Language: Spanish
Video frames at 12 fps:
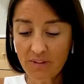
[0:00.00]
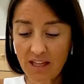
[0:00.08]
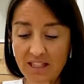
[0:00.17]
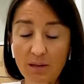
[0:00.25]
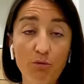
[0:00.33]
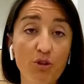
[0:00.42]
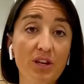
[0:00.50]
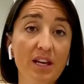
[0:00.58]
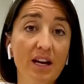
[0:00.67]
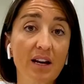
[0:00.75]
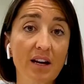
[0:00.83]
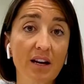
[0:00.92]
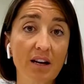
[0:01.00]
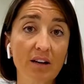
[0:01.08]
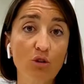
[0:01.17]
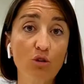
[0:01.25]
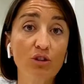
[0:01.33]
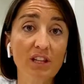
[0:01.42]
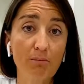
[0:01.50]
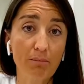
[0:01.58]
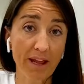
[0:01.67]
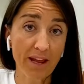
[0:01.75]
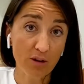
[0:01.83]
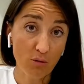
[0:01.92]
se podría
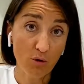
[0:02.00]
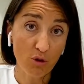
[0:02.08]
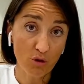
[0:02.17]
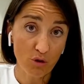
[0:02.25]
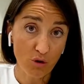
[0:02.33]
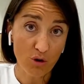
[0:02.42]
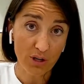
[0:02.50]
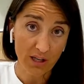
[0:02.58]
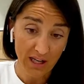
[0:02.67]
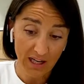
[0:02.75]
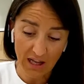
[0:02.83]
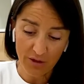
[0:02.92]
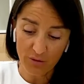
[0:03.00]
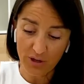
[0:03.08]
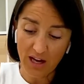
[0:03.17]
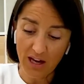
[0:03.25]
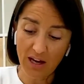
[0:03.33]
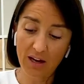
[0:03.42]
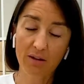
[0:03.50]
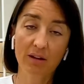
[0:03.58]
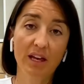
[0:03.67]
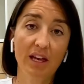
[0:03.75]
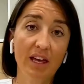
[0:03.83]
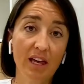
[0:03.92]
contemplar como dolor en la zona
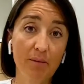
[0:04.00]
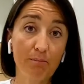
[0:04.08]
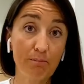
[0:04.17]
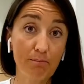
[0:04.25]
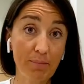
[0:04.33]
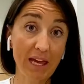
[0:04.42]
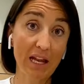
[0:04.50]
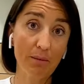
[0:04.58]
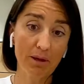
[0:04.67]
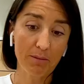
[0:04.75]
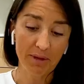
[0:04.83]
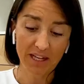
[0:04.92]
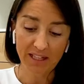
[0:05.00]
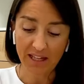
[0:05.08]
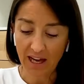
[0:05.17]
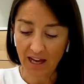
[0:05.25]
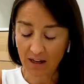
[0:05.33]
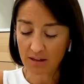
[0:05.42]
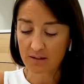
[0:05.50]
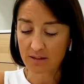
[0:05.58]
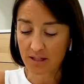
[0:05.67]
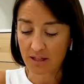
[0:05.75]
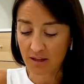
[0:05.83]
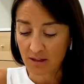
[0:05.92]
eh, pelviperineal,
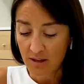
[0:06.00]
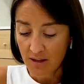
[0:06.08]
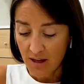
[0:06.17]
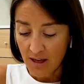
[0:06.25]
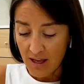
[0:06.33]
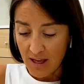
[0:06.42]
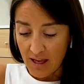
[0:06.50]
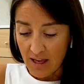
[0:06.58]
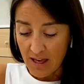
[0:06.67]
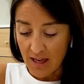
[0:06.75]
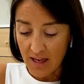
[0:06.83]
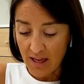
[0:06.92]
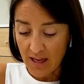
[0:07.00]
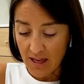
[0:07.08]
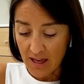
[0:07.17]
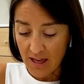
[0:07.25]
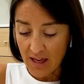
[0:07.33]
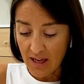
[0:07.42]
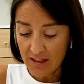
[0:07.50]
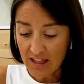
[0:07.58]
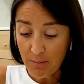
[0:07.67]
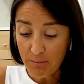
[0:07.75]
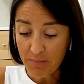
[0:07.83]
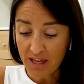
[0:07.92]
¿sí? Eh,
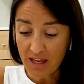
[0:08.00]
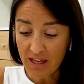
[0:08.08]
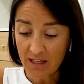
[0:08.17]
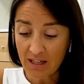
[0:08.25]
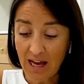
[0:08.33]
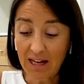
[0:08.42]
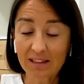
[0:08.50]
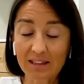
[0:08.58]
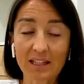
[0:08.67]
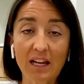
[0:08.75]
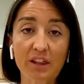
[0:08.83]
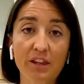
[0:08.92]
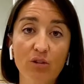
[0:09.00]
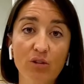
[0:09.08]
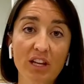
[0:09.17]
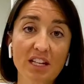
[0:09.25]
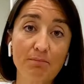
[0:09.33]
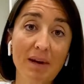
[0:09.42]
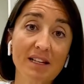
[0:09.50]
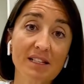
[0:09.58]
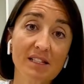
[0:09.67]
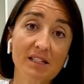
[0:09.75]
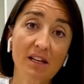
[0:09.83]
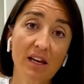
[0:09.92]
también alteraciones más